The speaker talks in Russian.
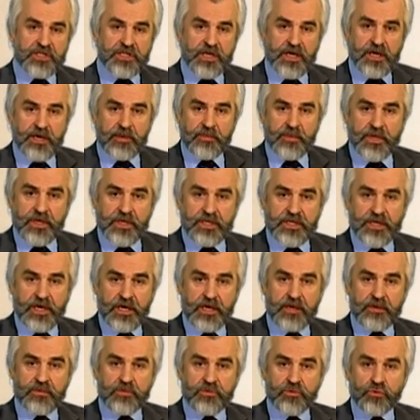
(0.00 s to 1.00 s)
же
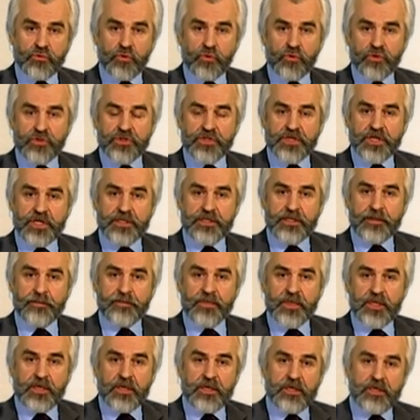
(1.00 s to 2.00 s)
я должен,
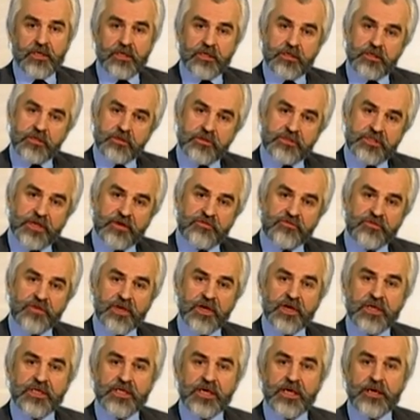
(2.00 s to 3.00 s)
э,
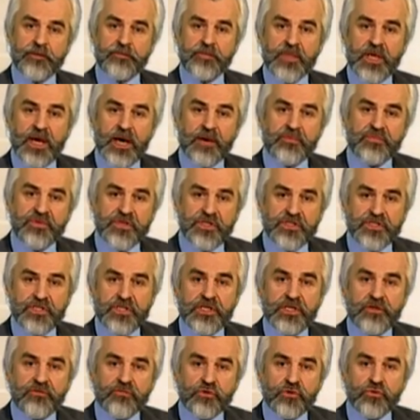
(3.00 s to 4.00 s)
наверное,
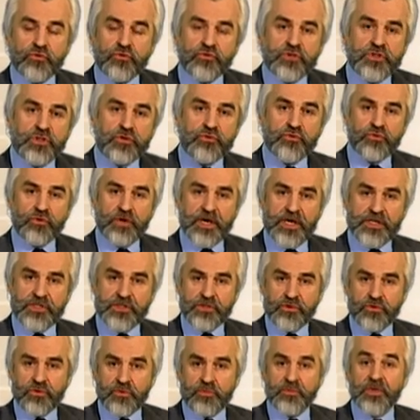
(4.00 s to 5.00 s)
объяснить вот ту
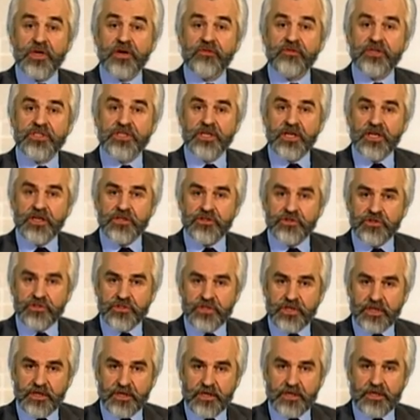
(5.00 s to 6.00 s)
ситуацию,
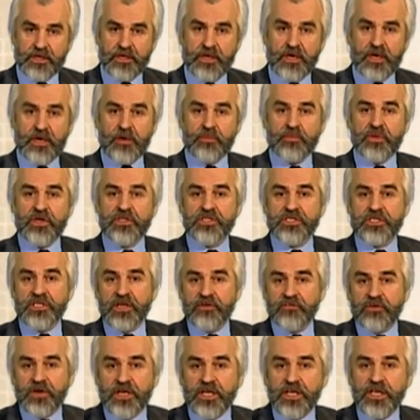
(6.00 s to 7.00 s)
мировоззренческое
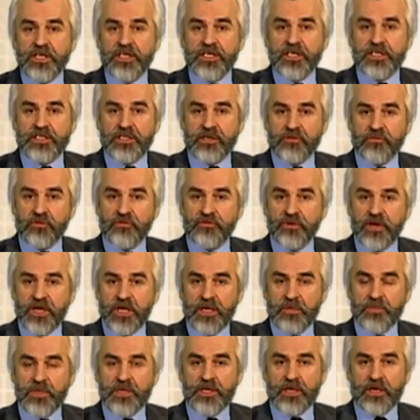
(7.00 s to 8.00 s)
представление того
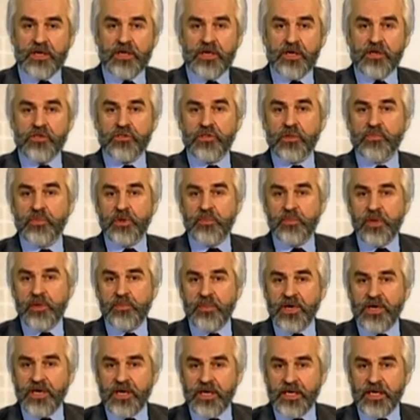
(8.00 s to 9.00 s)
времени, чтобы мы
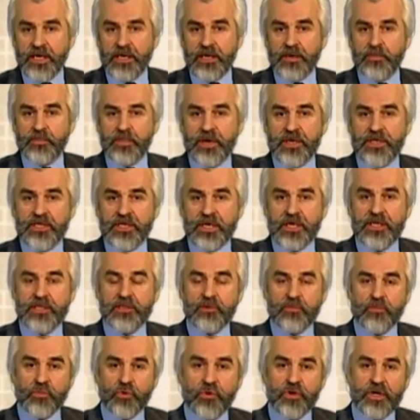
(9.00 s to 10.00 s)
могли
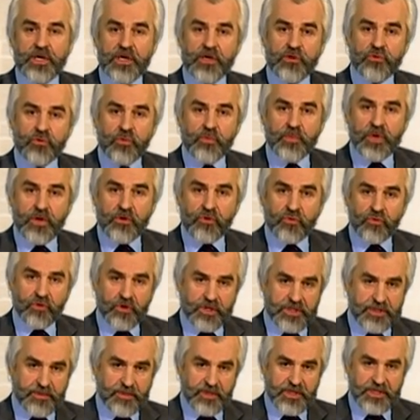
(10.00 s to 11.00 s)
понять более
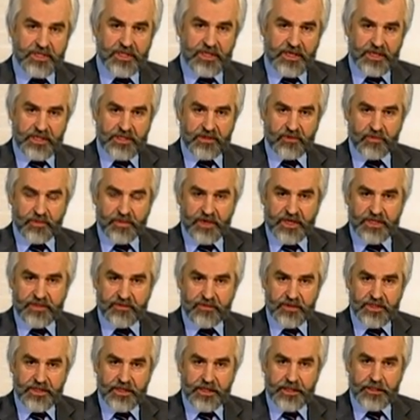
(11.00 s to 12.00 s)
глубоко смысл этого
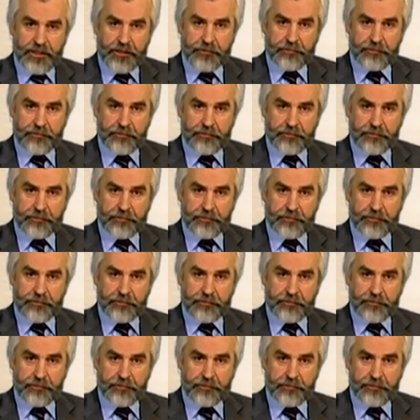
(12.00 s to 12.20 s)
произведения